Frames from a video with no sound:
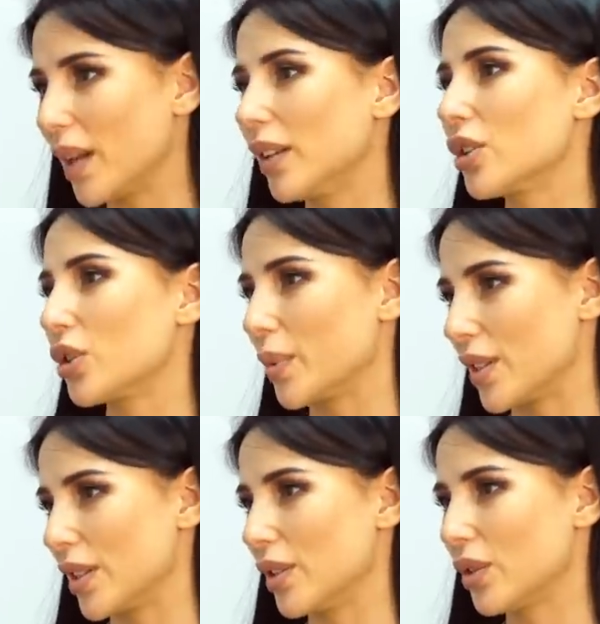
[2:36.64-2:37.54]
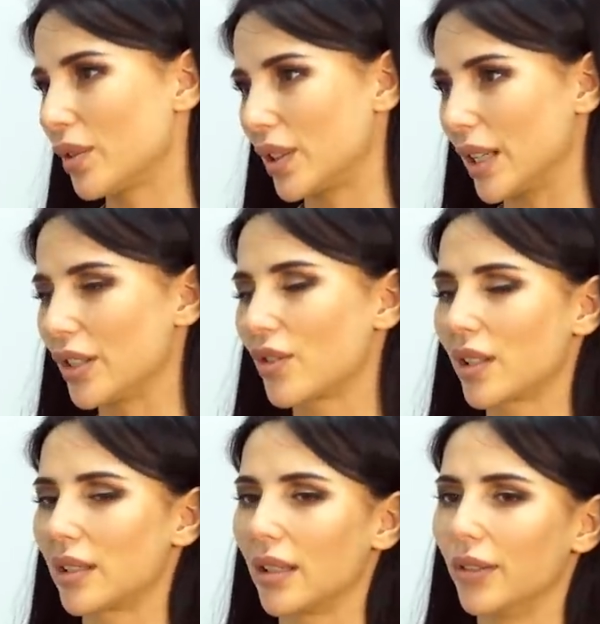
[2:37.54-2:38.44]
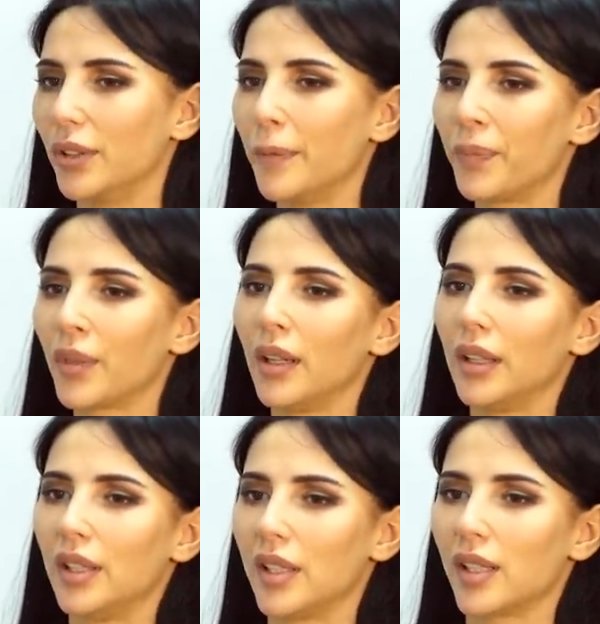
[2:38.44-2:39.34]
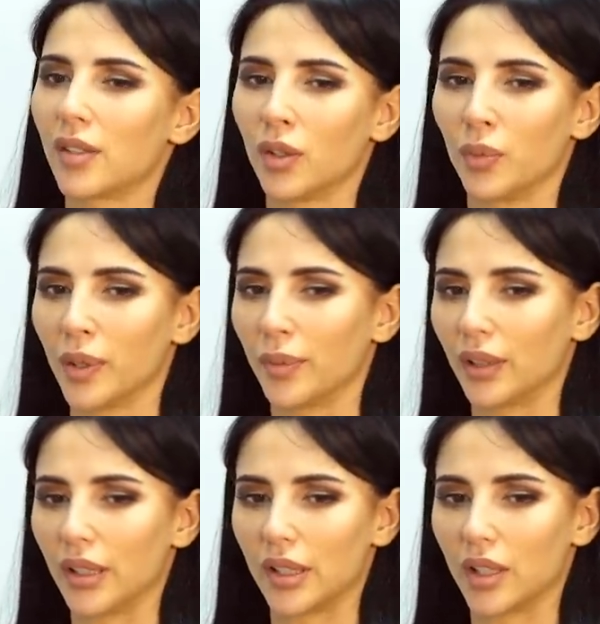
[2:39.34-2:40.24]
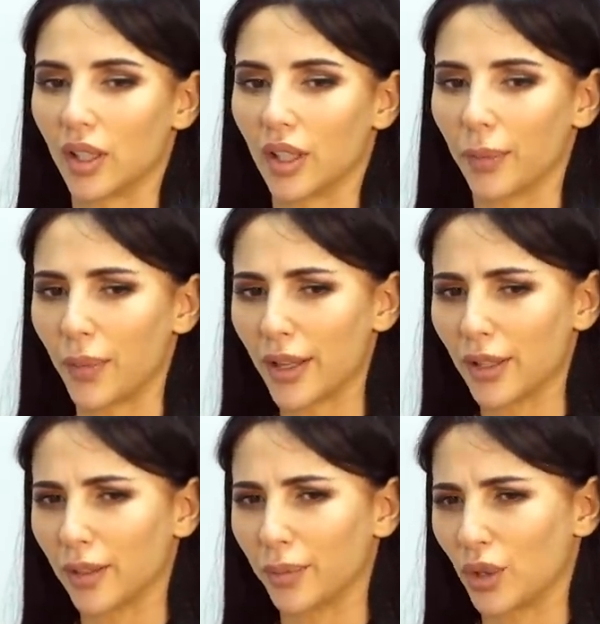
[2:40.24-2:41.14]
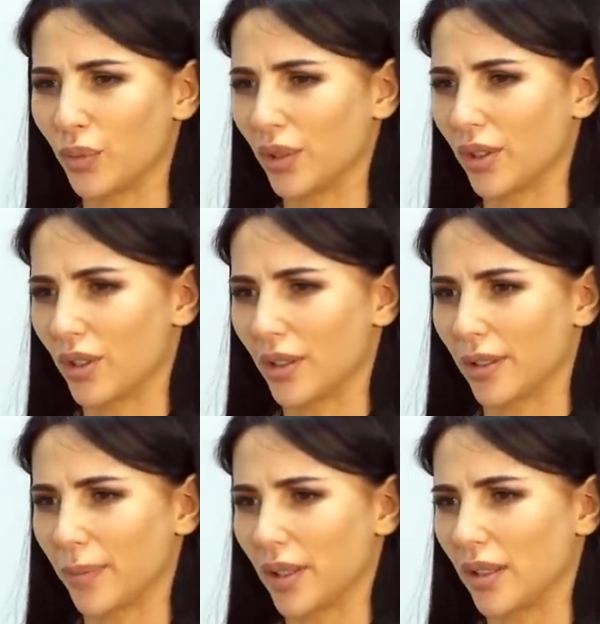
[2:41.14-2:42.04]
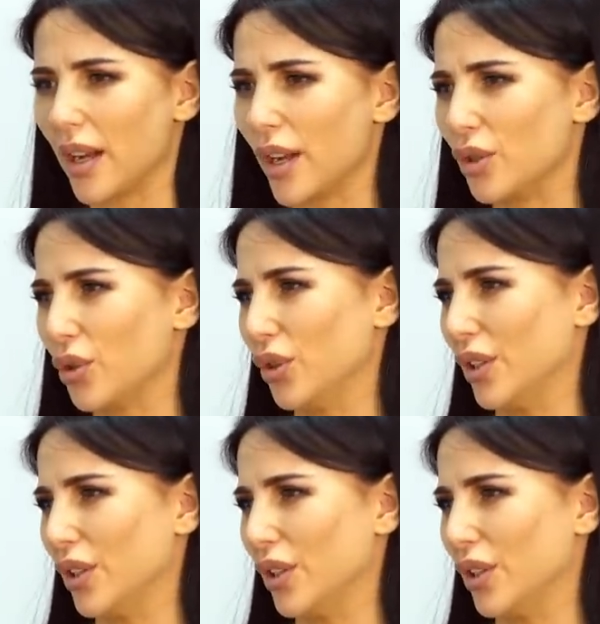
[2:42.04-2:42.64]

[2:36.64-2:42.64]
мало ли что произойдет, встанешь в состав. Естественно, у меня была истерика и паника, почему я должна запасная еще и